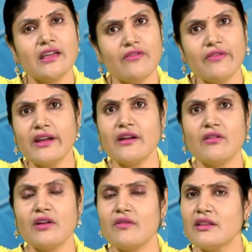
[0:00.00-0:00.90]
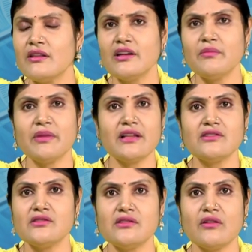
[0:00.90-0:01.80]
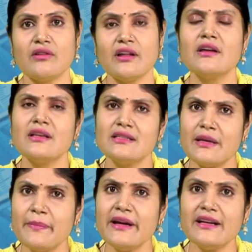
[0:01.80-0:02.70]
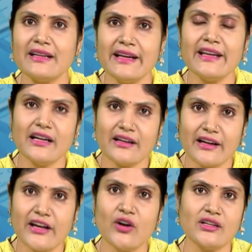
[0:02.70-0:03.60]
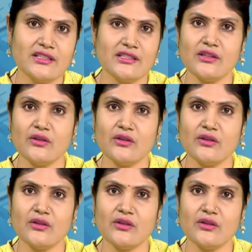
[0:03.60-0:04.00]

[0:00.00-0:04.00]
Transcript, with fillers: ఎవరైనా కూడా వన్ థర్టీ బ్రాంచెస్లో కూడా సపరేట్ క్లినికల్ ట్రైకాలజిస్టులు